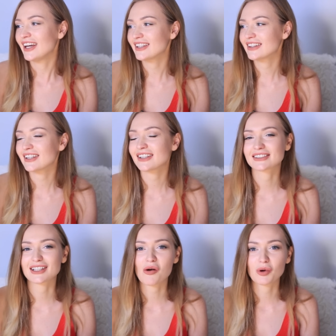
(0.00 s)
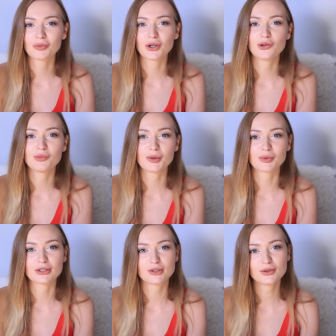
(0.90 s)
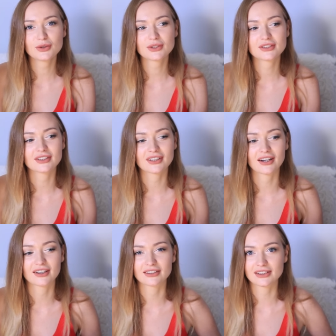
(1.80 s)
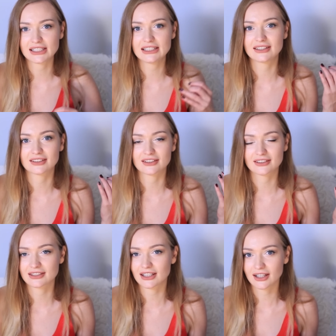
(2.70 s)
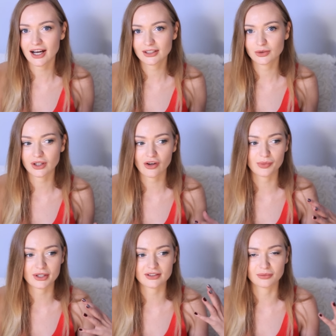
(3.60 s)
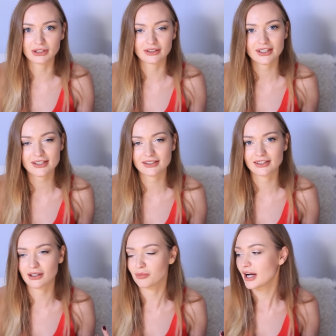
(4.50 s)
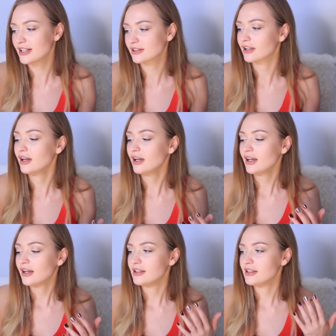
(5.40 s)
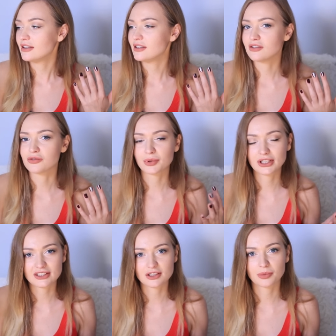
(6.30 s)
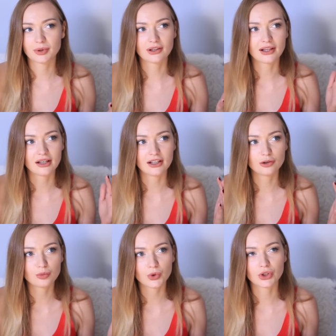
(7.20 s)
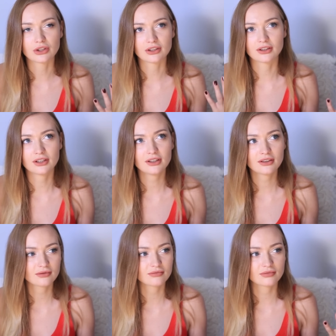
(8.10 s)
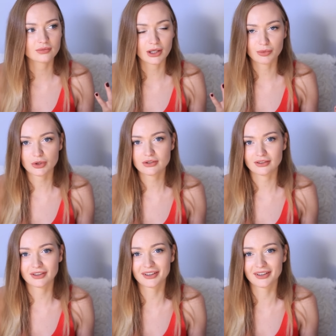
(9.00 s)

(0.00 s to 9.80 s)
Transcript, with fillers: Это самый мой любимый соус, э, как дрессинг к салату, да, вместо майонеза или масла. И, в принципе, для любой еды я просто,